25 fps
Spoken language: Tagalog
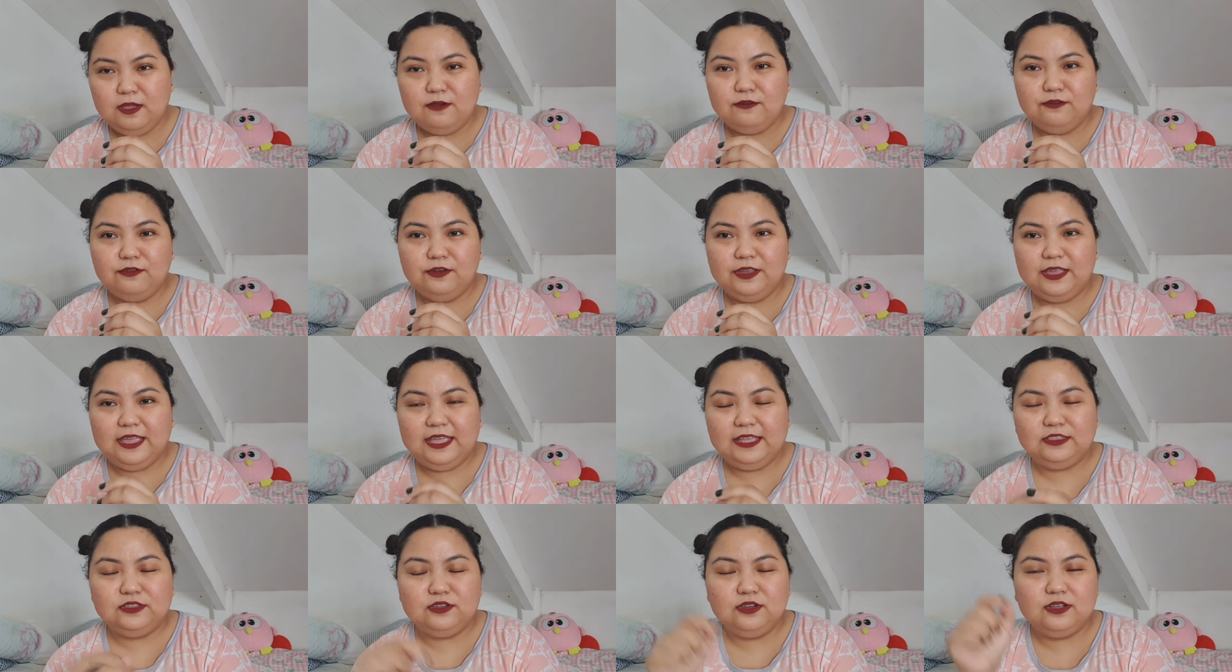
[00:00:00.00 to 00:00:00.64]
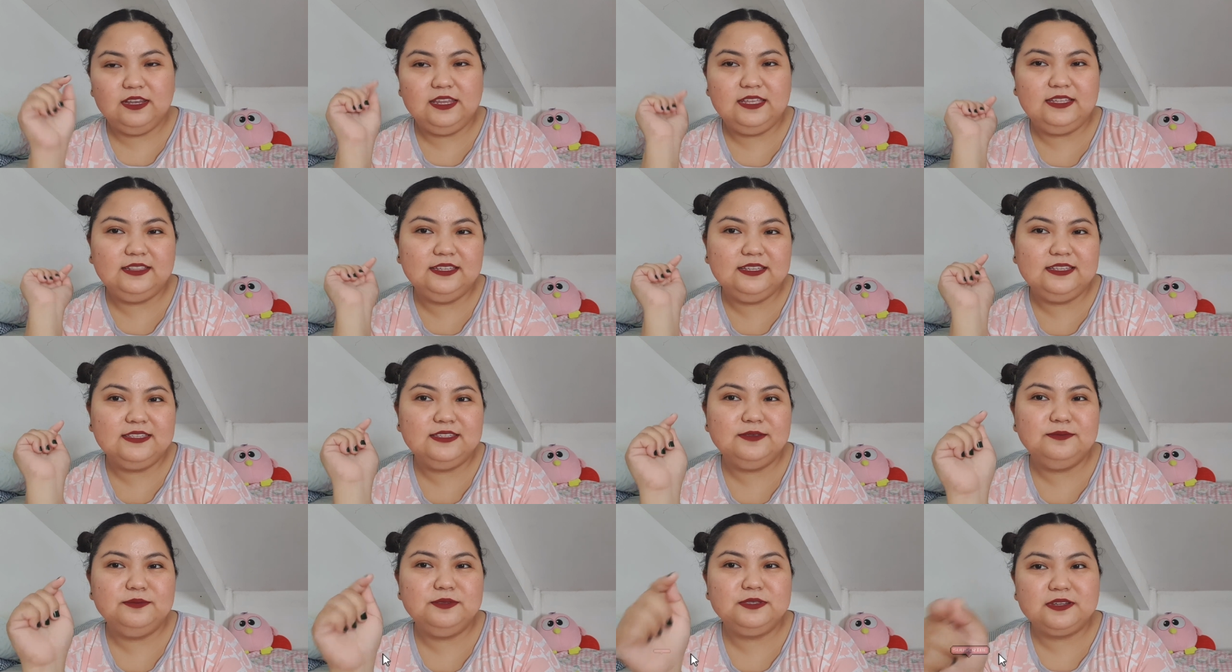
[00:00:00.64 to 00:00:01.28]
forget to click the
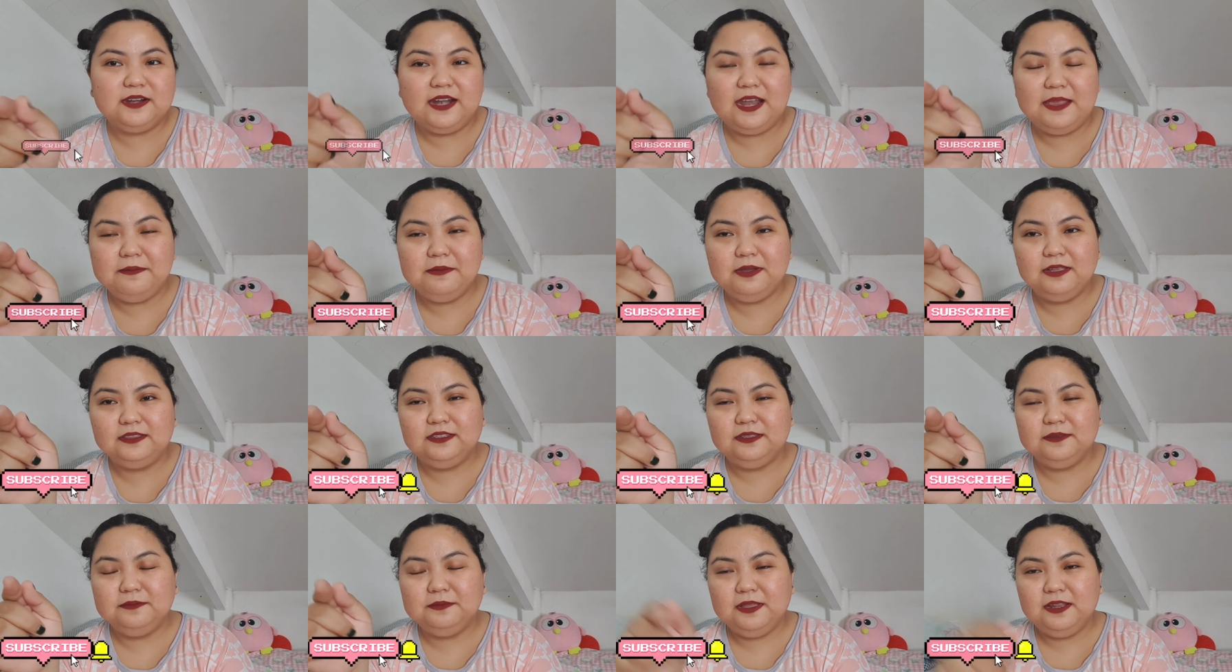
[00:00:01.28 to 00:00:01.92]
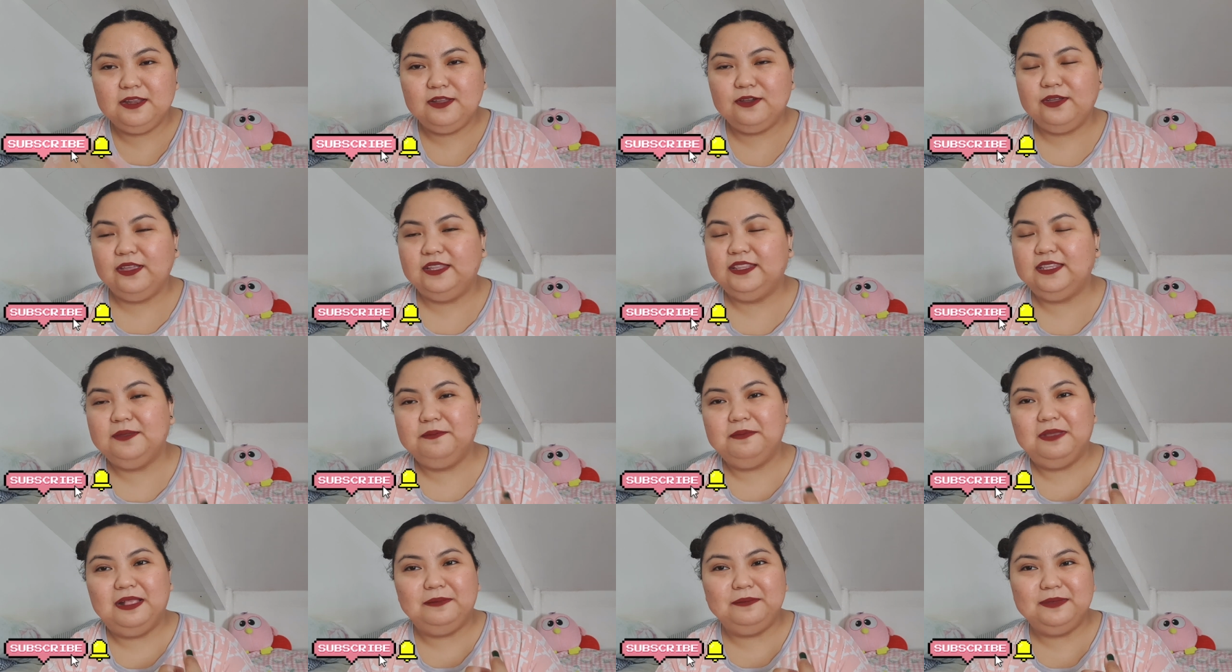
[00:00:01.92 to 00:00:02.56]
subscribe button below and
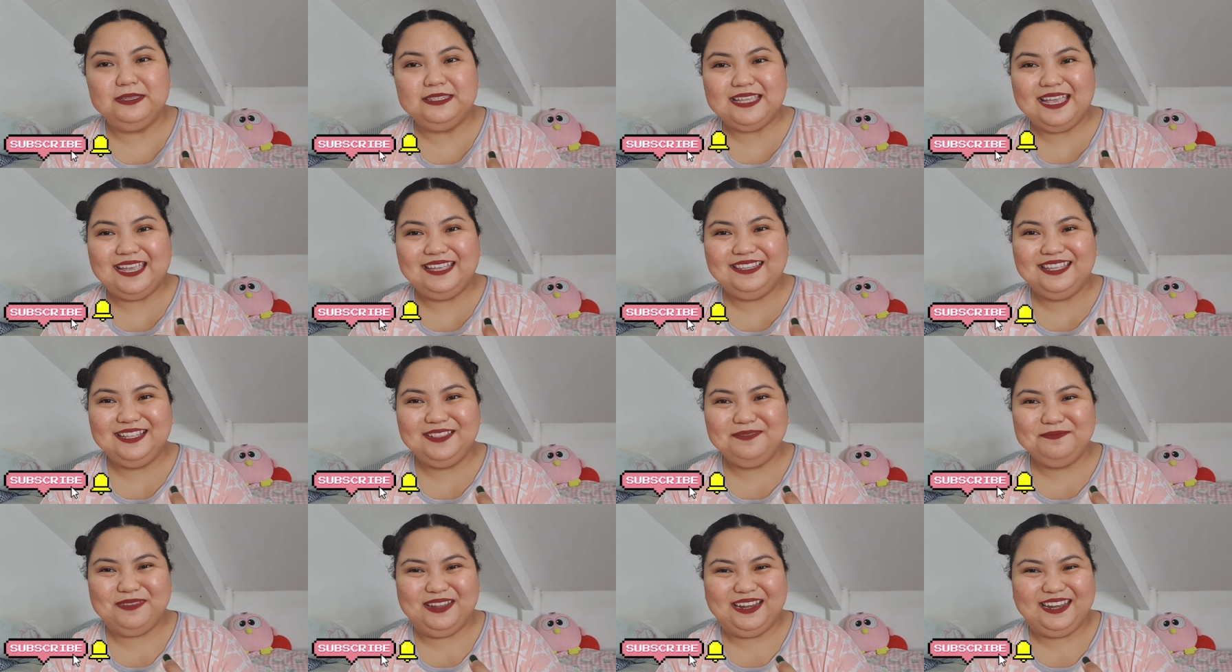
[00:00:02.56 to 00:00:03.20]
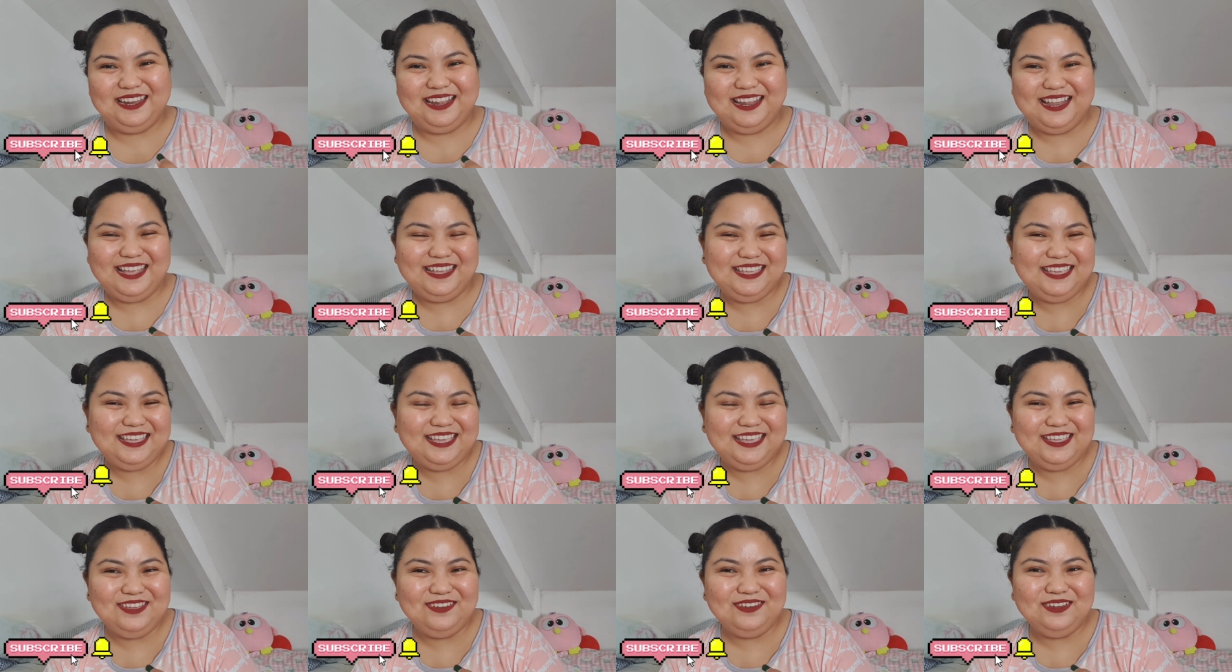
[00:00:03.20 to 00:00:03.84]
the bell beside it para lagi
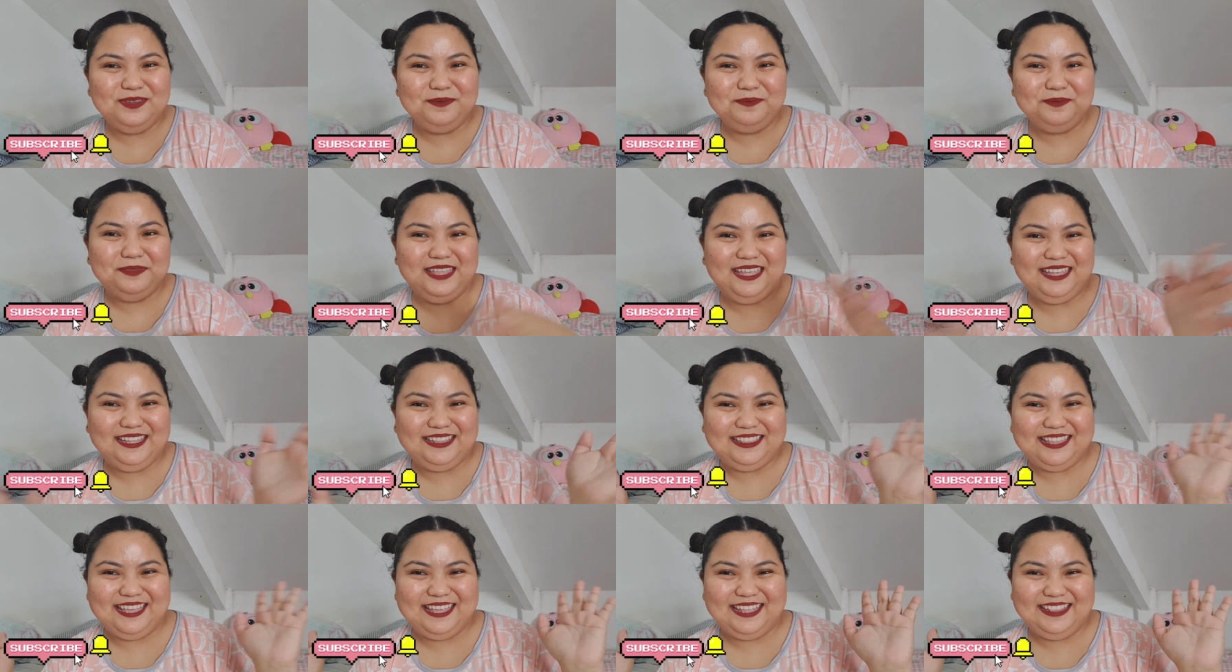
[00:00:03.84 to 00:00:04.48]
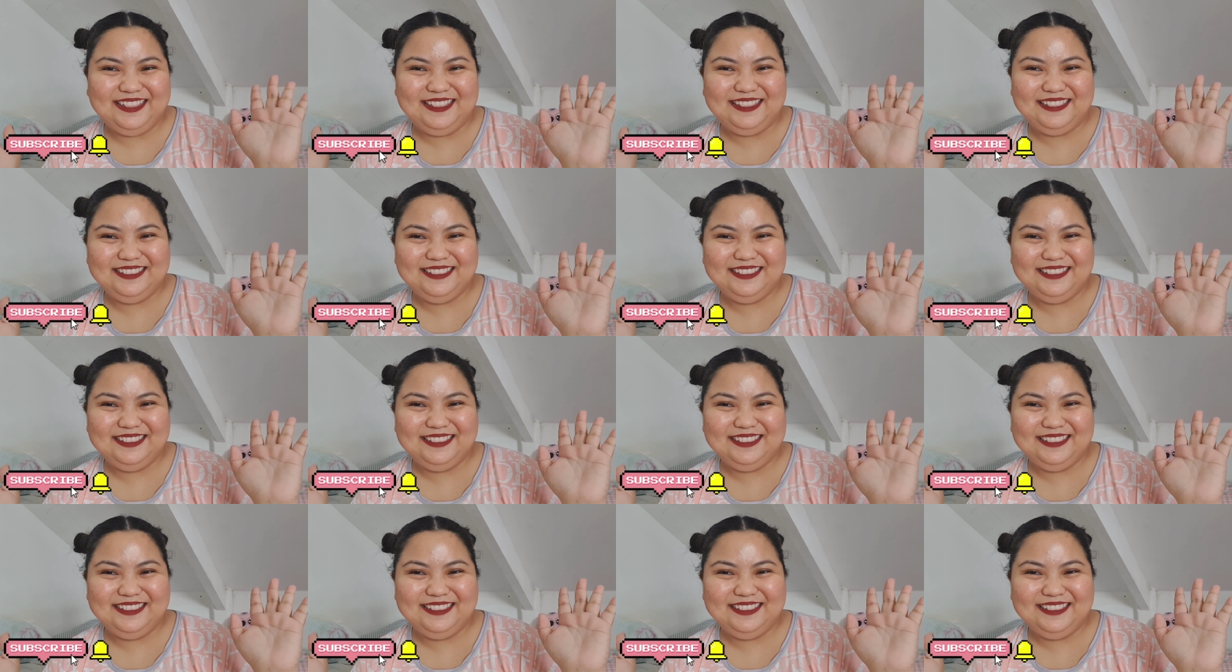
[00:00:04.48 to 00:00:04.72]
kayong updated.